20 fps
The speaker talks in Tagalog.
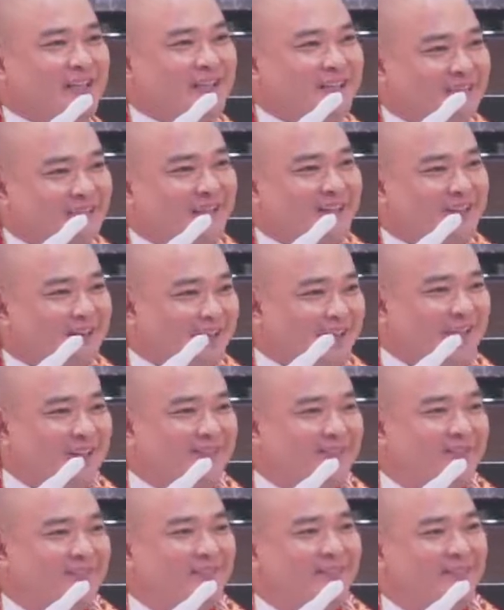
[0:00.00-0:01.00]
in the
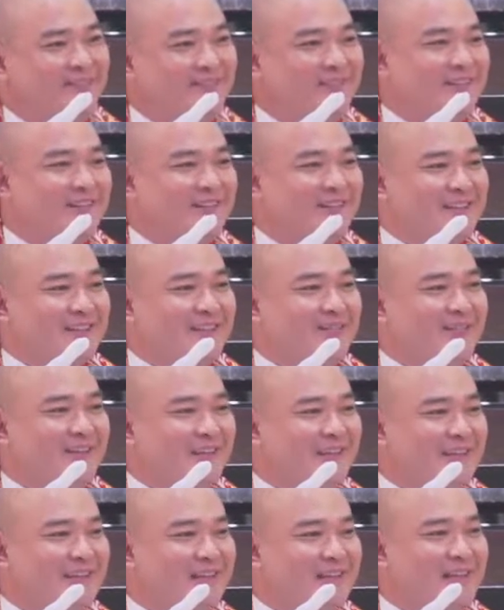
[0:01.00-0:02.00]
grave.
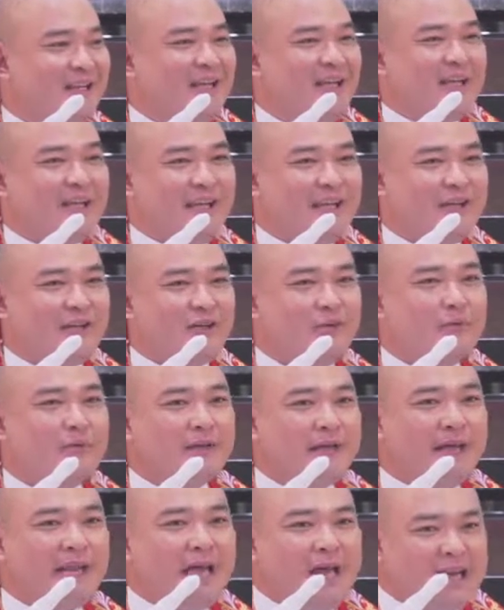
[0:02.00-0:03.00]
Sabihin, yung
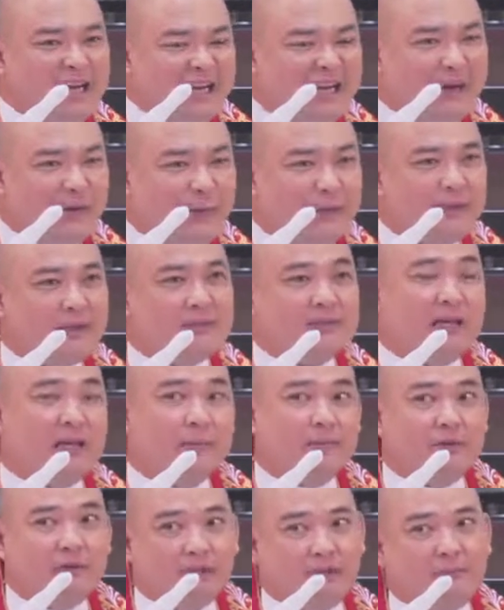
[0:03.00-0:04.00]
kailangan gawin kasi
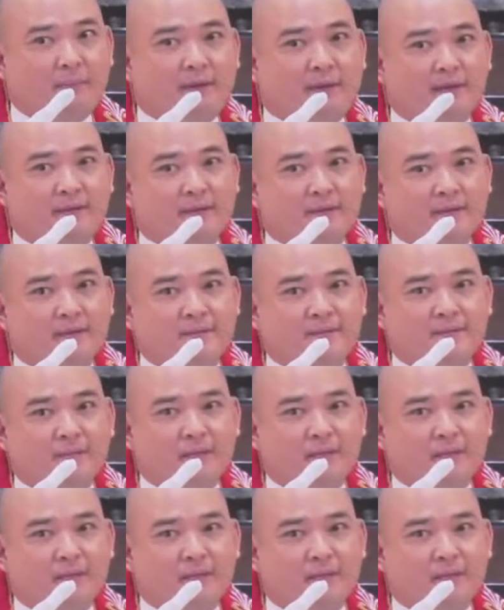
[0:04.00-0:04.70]
alam nyo naman,